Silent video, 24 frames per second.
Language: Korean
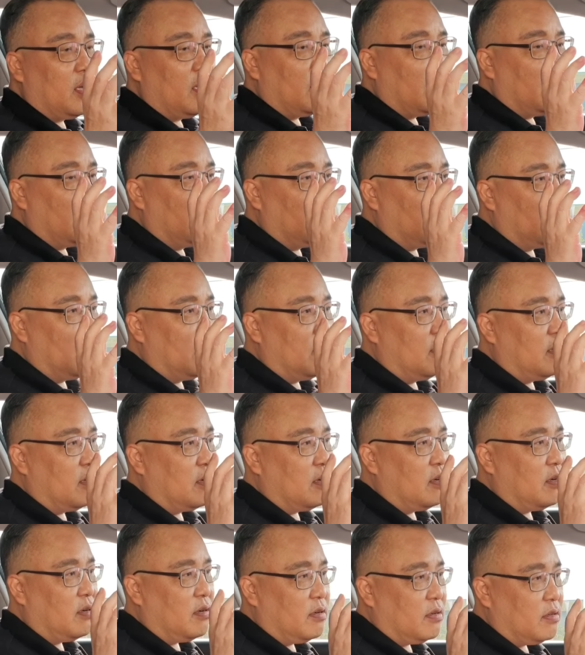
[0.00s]

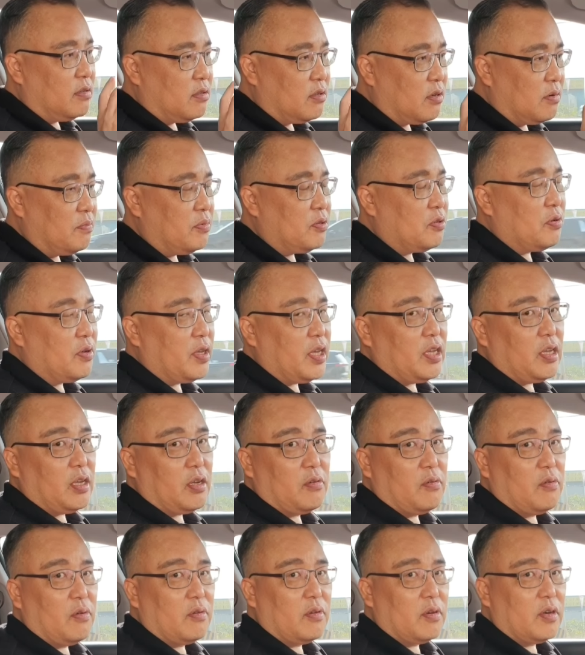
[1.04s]
어, 정비소에
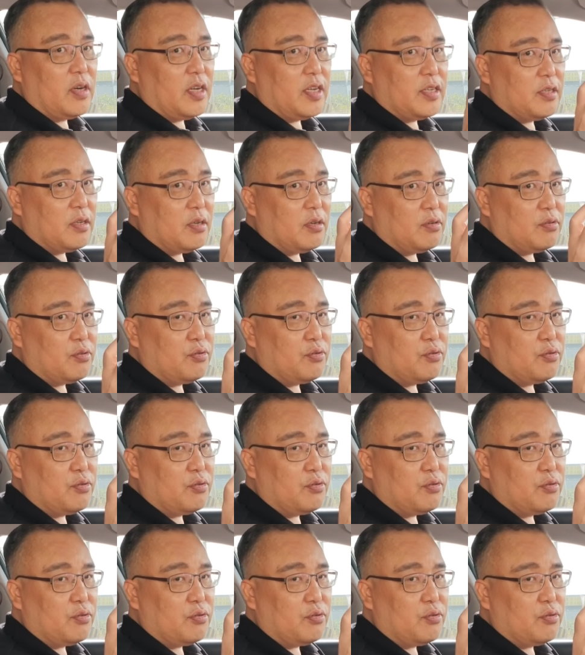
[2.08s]
입고를 해서